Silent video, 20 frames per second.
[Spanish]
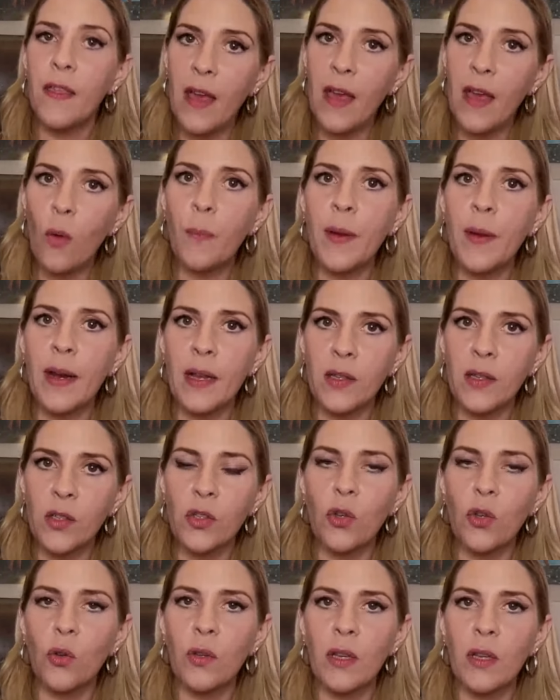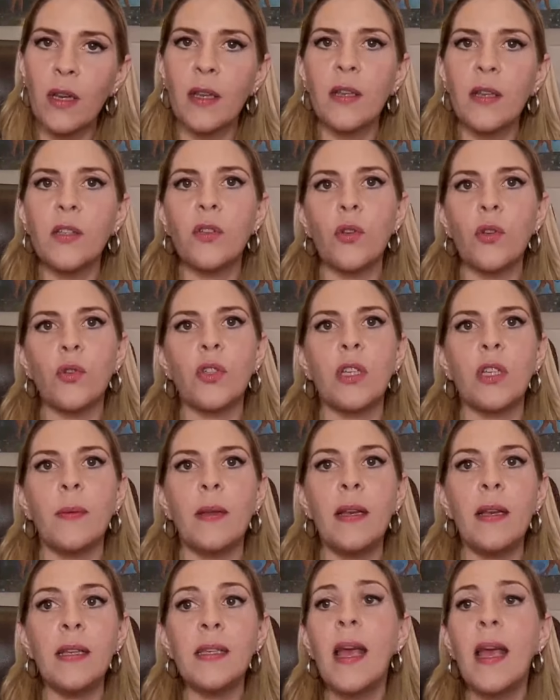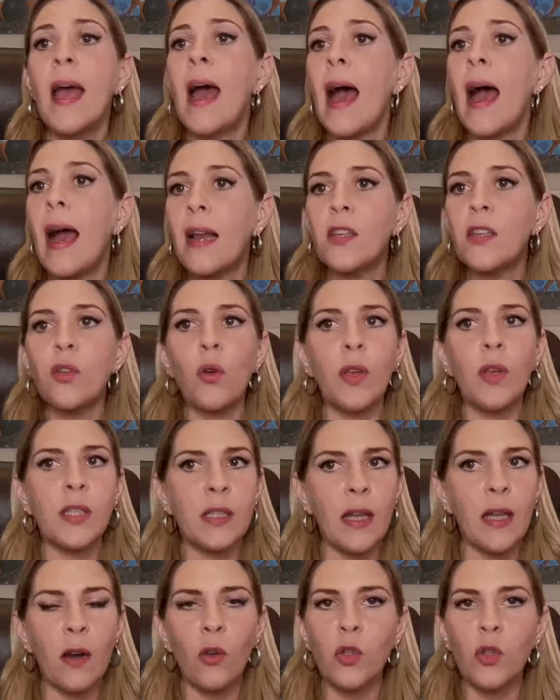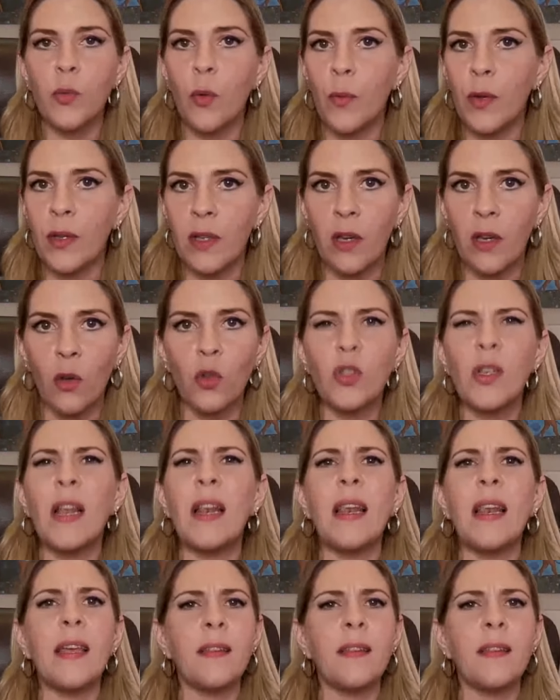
de operación de registros civiles al solicitar los biométricos.